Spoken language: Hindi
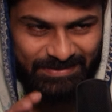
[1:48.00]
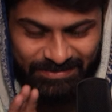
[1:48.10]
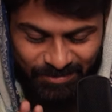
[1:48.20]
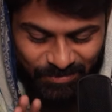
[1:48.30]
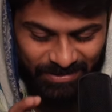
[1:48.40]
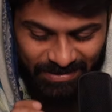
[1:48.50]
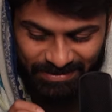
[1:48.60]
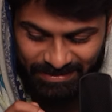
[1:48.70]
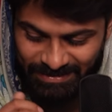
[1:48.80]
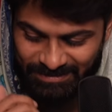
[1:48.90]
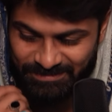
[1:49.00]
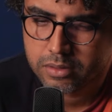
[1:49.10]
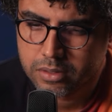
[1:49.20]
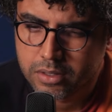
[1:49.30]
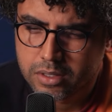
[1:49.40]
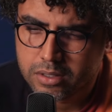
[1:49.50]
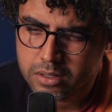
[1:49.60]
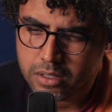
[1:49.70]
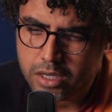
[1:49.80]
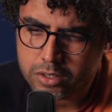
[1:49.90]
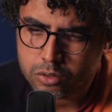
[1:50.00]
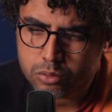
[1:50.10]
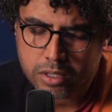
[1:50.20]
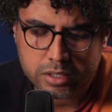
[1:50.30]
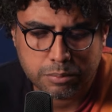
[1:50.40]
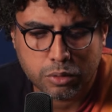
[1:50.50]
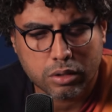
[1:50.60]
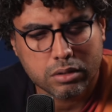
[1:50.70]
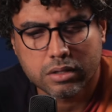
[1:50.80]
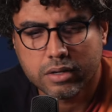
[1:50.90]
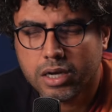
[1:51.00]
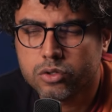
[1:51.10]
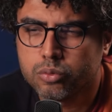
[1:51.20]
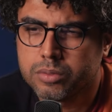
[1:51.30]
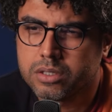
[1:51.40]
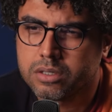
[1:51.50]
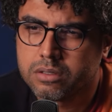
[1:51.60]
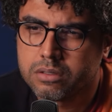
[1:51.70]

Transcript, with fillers: आहिस्ता बोला करें एक तो तुम्हारे से बहुत नाराज हूं मैं